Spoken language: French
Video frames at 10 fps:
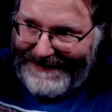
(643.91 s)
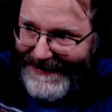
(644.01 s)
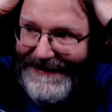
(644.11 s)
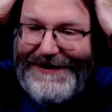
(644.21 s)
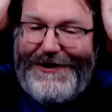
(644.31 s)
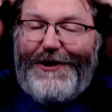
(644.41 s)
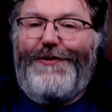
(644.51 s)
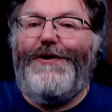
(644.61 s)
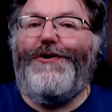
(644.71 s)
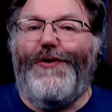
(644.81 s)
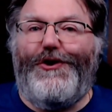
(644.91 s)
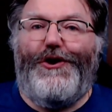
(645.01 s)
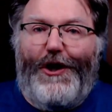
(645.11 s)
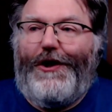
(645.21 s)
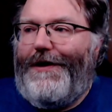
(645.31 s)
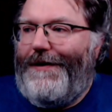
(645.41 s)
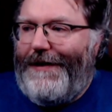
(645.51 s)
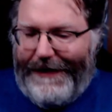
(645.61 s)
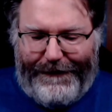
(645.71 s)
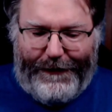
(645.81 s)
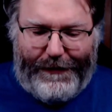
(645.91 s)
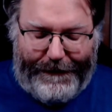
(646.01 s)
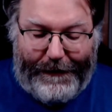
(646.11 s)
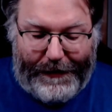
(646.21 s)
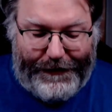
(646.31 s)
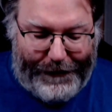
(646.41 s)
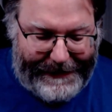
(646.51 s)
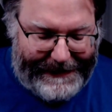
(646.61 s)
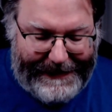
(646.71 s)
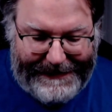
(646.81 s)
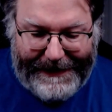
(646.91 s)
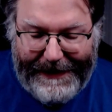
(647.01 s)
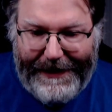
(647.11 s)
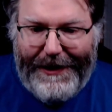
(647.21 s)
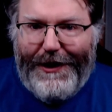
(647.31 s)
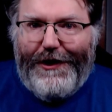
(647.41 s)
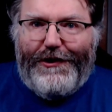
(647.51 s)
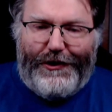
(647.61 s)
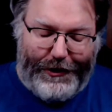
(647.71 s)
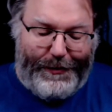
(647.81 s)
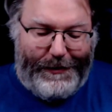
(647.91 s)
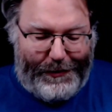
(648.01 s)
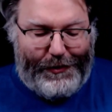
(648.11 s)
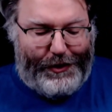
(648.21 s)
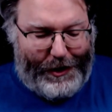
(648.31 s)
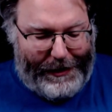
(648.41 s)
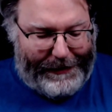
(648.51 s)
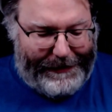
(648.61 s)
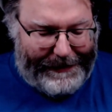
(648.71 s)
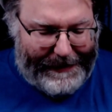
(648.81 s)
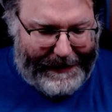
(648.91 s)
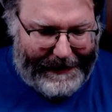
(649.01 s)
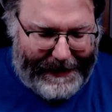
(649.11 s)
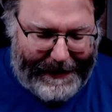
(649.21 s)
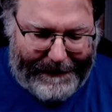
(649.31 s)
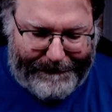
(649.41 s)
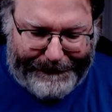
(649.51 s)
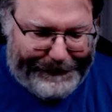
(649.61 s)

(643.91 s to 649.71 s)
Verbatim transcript: je suis sous le choc. Il faut, que je vous le dise. Je suis sous le choc. Euh,